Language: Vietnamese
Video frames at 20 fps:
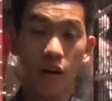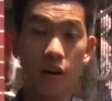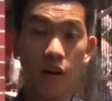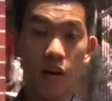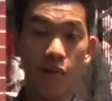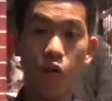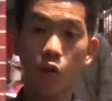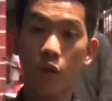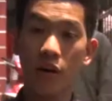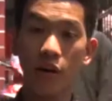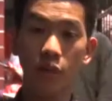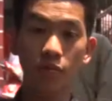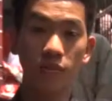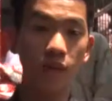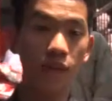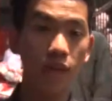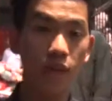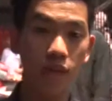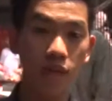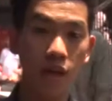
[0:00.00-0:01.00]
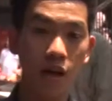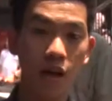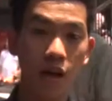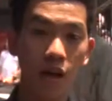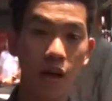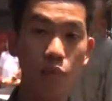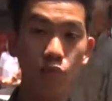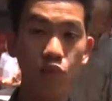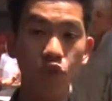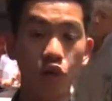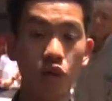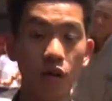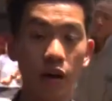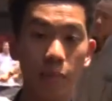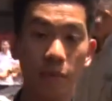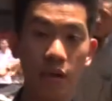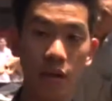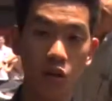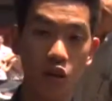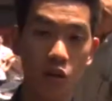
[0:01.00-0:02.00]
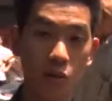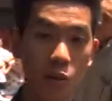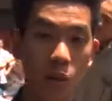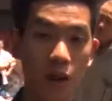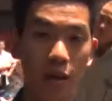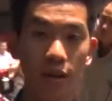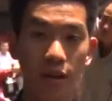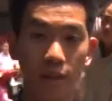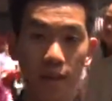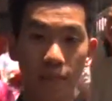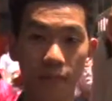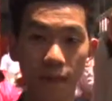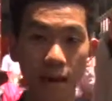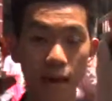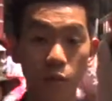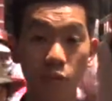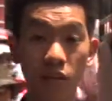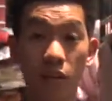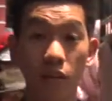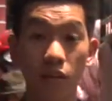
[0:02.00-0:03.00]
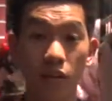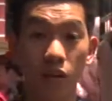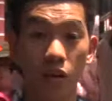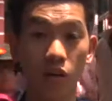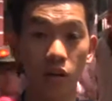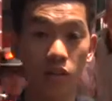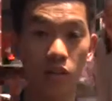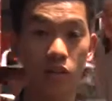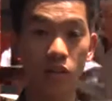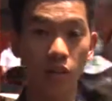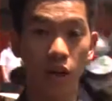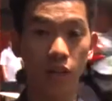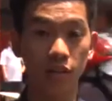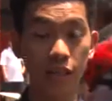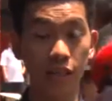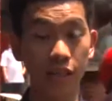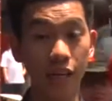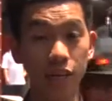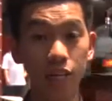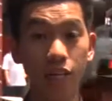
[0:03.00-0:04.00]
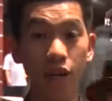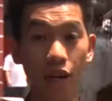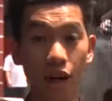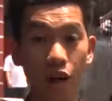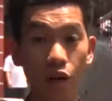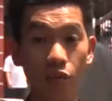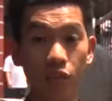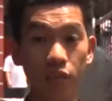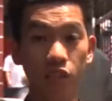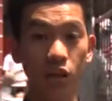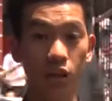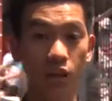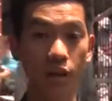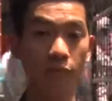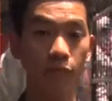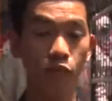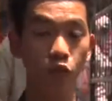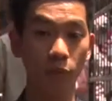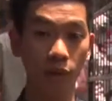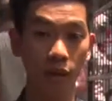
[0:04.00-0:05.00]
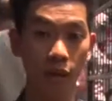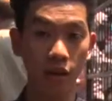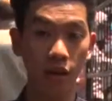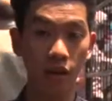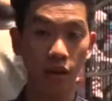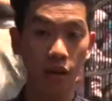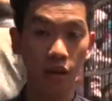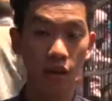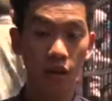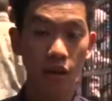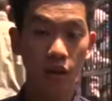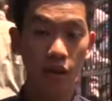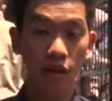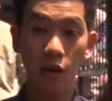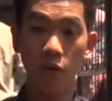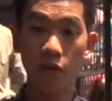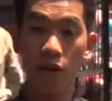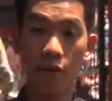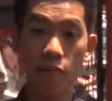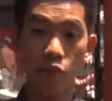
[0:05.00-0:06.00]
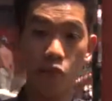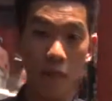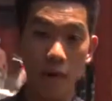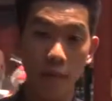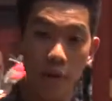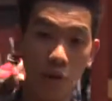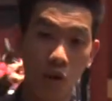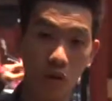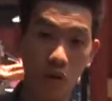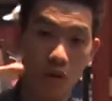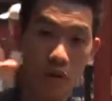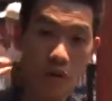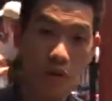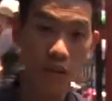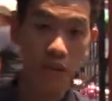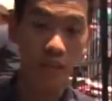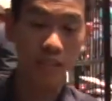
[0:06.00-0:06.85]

ờ, phụ huynh học sinh không cho con em mình đội mũ bảo hiểm đã là một hiện tượng à, xảy ra rất là lâu và trở nên phổ biến. Theo Nghị định 171 thì